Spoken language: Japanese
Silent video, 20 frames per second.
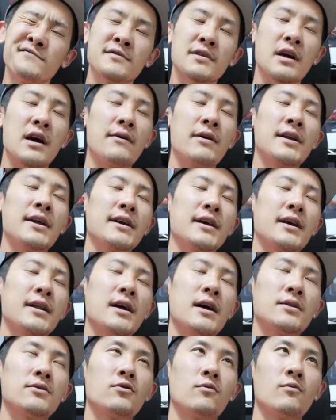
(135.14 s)
買わなきゃ
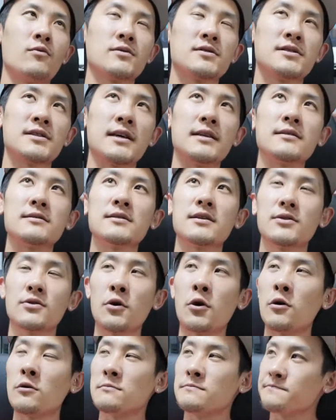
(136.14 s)
なと思ってたんですけ
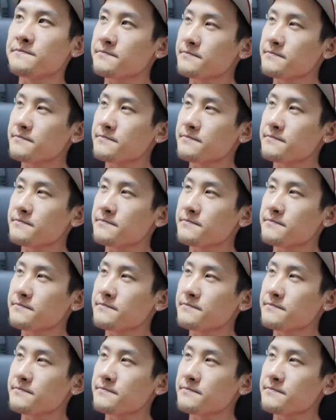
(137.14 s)
ど、